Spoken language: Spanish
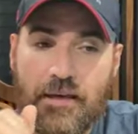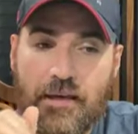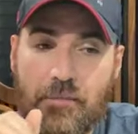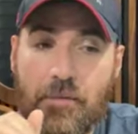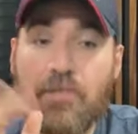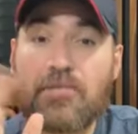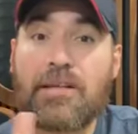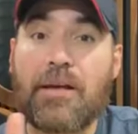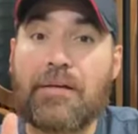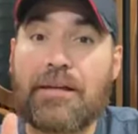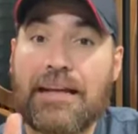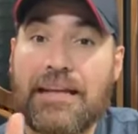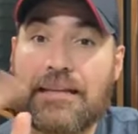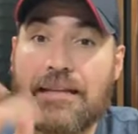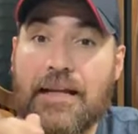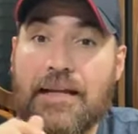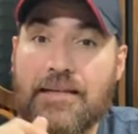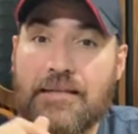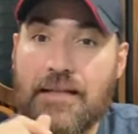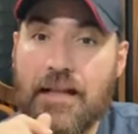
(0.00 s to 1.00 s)
Eh, vamos a ver
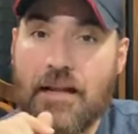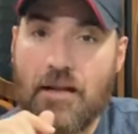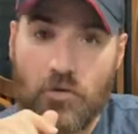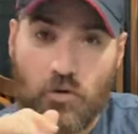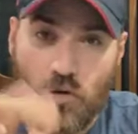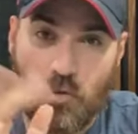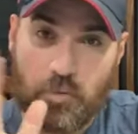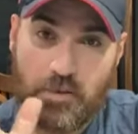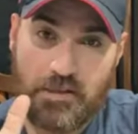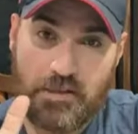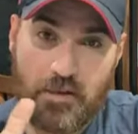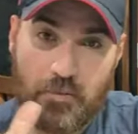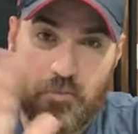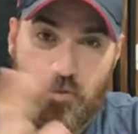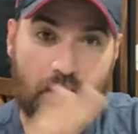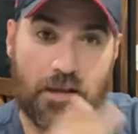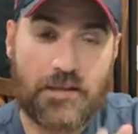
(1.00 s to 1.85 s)
qué tal está la autopista.